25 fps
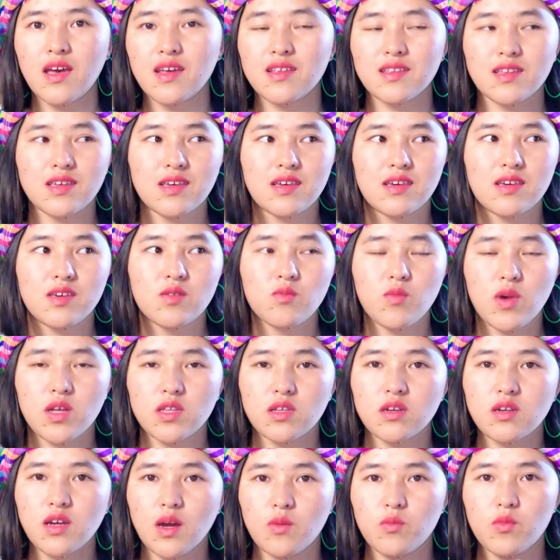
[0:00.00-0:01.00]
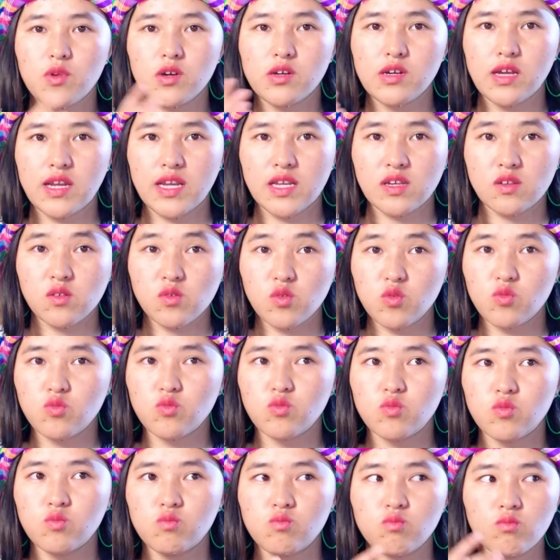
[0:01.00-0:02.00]
thì khi mà tất cả mọi người
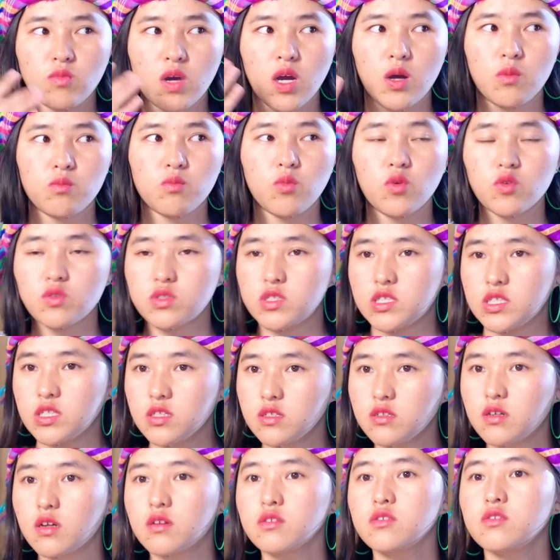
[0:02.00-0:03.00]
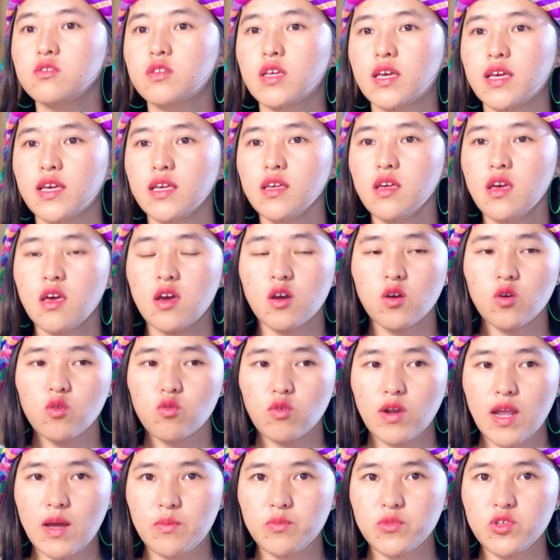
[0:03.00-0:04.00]
cùng à, một chí hướng như thế cùng
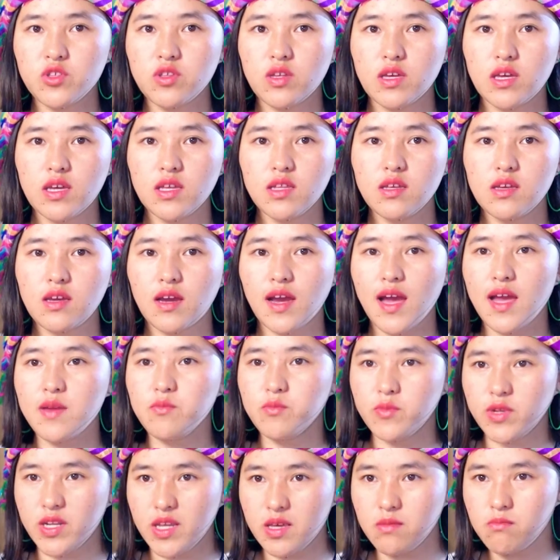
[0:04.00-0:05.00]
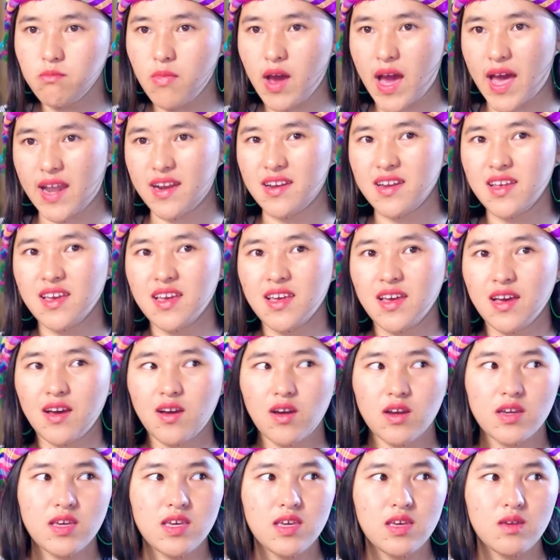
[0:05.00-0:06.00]
làm như thế thì khách mới đến bản
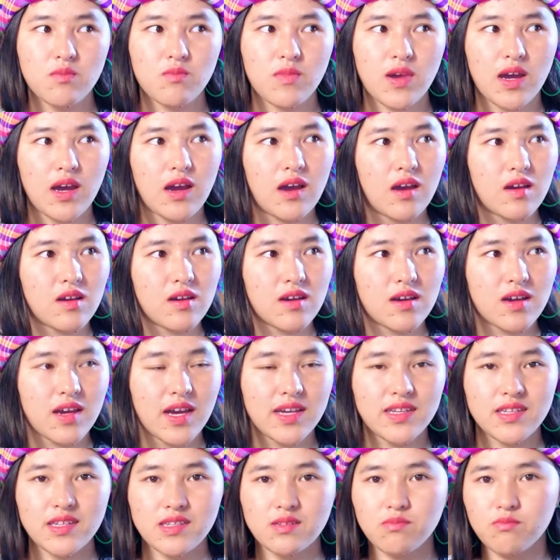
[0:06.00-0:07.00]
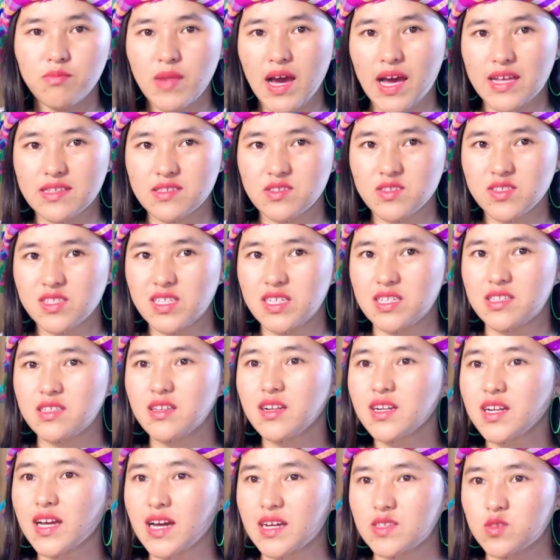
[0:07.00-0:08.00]
à, khi mà khách đến bản rồi thì
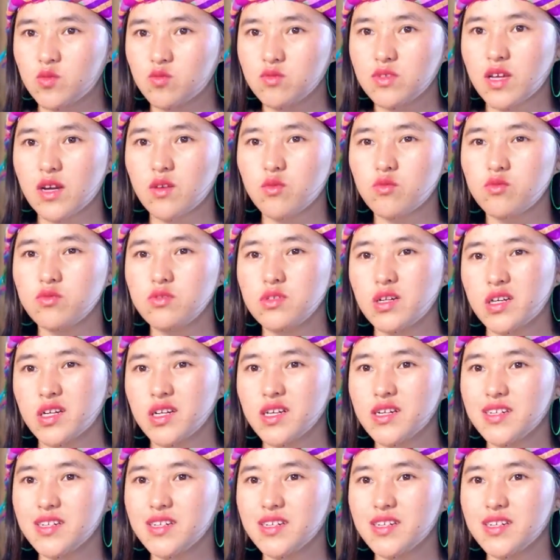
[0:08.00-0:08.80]
tất cả chúng ta cùng hưởng